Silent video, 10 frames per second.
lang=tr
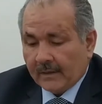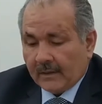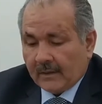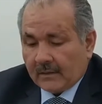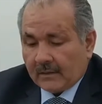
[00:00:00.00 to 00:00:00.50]

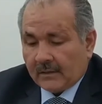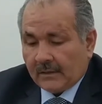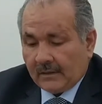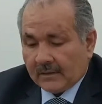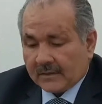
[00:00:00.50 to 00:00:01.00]
Ee,
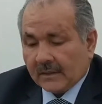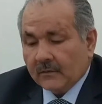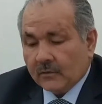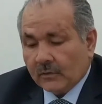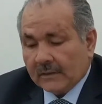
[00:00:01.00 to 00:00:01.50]
insan
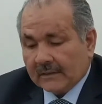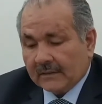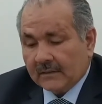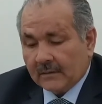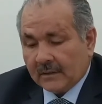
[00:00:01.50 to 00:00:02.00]
sürekli
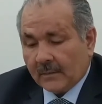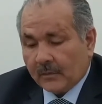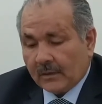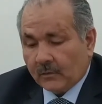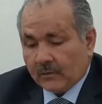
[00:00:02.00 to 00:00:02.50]
ya puan
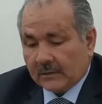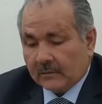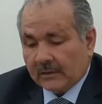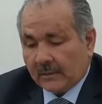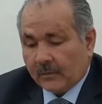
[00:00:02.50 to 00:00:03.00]
yükseltiyor ya
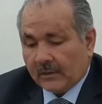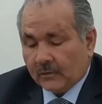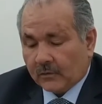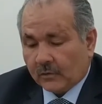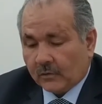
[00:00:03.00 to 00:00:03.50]
puan
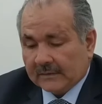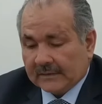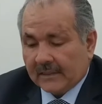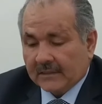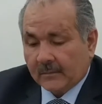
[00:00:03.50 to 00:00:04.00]
düşürüyor.
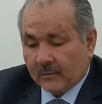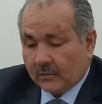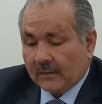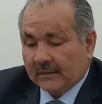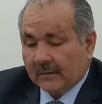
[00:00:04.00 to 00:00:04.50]
Derecemiz
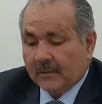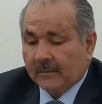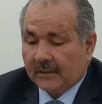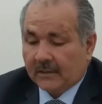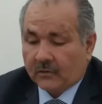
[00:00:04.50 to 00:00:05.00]
sürekli bizim
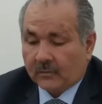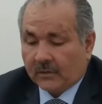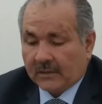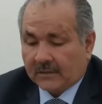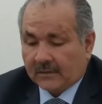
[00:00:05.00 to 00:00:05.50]
değişiyor bu
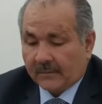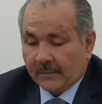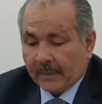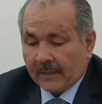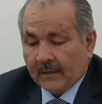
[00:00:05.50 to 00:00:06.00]
açıdan.
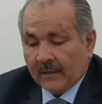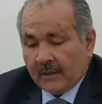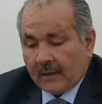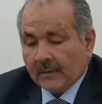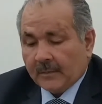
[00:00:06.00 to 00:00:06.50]

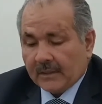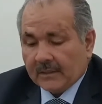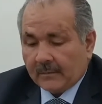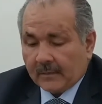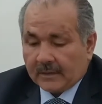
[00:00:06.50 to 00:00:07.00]
Ama Peygamber
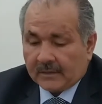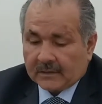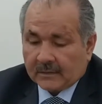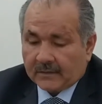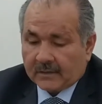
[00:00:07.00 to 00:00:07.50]

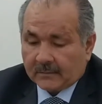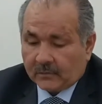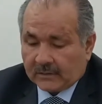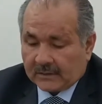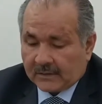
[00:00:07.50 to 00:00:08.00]
Aleyhisselam diyor ki
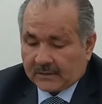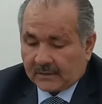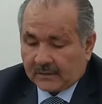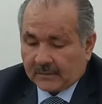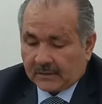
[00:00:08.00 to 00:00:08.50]
insanın
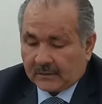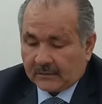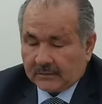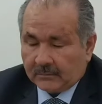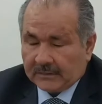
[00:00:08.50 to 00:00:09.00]
bir,
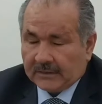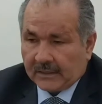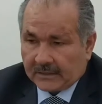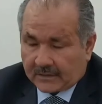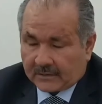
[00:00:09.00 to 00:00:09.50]
bir
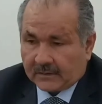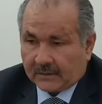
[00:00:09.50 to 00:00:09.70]
derecesi var.